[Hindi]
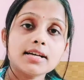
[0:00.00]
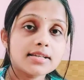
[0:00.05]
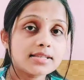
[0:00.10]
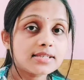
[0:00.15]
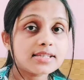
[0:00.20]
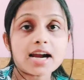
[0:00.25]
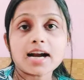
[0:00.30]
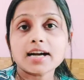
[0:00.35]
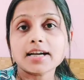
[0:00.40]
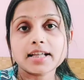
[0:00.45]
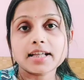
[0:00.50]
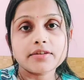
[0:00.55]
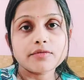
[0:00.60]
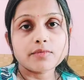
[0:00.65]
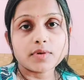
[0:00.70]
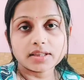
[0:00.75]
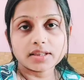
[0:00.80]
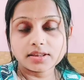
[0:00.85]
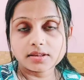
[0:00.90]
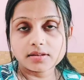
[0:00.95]
स्टार्टिंग
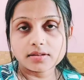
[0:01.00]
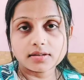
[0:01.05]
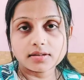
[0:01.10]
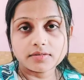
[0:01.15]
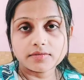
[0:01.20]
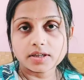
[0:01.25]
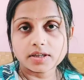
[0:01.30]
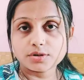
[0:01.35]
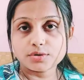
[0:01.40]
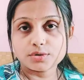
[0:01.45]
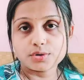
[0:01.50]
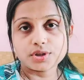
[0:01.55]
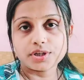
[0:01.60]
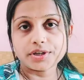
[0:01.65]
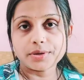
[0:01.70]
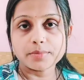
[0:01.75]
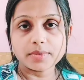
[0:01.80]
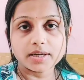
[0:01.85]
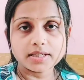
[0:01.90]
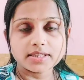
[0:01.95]
वन वन टू थ्री
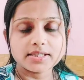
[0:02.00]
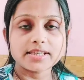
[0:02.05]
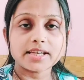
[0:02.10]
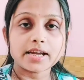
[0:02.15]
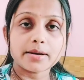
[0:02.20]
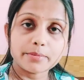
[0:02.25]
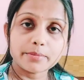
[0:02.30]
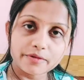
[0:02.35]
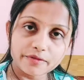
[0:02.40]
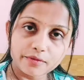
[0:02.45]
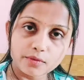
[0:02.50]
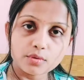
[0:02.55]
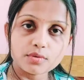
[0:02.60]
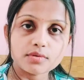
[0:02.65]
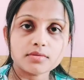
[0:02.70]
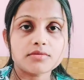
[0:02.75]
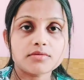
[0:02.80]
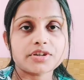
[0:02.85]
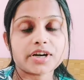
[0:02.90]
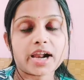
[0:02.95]
मंथ्स या बिफोर
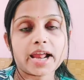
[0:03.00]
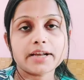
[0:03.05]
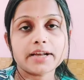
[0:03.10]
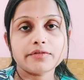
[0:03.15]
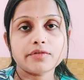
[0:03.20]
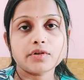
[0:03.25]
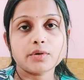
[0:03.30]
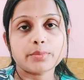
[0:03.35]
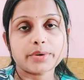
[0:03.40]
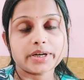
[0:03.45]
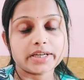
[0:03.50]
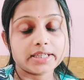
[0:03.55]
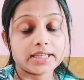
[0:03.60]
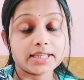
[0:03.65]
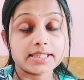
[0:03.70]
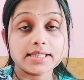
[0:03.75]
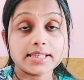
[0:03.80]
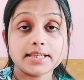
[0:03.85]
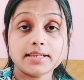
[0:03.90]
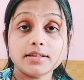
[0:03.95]
ट्राइंग फॉर
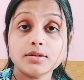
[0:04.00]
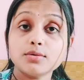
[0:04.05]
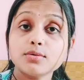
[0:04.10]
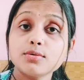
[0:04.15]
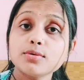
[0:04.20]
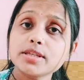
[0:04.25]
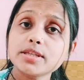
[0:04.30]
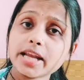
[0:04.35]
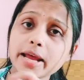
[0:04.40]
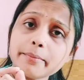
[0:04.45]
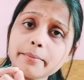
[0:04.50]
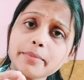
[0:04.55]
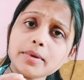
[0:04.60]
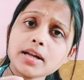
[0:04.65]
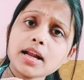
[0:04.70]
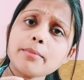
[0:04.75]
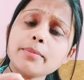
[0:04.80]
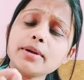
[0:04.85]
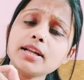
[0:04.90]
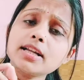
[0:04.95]
प्रेगनेंसी तो उस टाइम पर
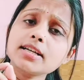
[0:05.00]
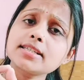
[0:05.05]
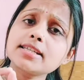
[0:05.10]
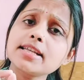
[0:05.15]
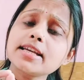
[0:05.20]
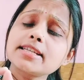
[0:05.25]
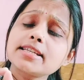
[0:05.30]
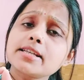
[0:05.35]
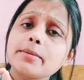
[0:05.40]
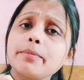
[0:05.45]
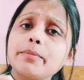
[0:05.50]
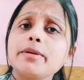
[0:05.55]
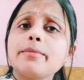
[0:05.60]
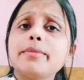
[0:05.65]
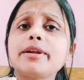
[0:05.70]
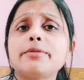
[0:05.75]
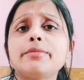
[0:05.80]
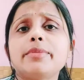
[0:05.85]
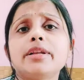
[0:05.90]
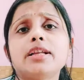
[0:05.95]
आप अलग से एक
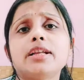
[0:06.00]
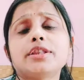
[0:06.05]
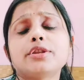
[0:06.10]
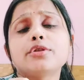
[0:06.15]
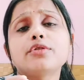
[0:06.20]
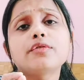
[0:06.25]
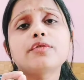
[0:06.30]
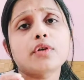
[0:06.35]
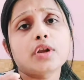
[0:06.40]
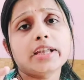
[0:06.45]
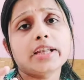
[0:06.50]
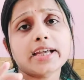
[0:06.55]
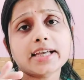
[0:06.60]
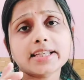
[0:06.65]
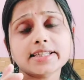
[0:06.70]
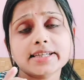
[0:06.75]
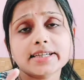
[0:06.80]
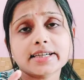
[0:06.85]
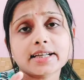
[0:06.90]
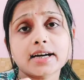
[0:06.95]
सप्लीमेंट भी लेते हो फॉलिक
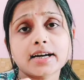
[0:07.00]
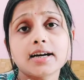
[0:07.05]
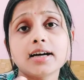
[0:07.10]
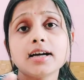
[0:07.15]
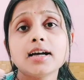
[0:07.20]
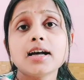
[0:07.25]
एसिड का